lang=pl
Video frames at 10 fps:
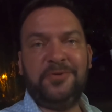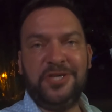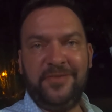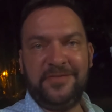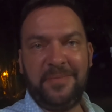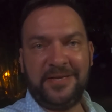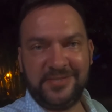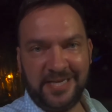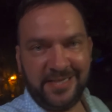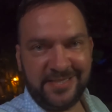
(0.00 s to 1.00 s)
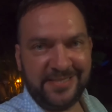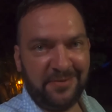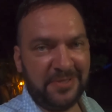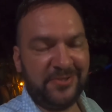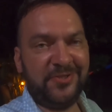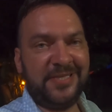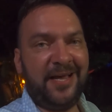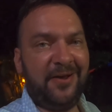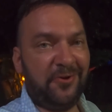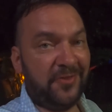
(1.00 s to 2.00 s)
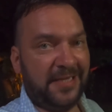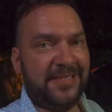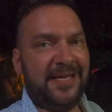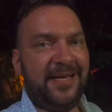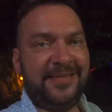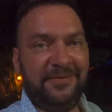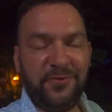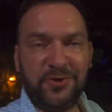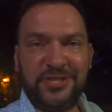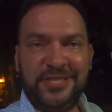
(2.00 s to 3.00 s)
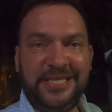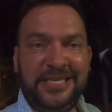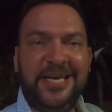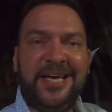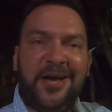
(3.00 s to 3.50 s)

Podziękować Wam bardzo serdecznie za obecność, za oglądanie, za aktywność i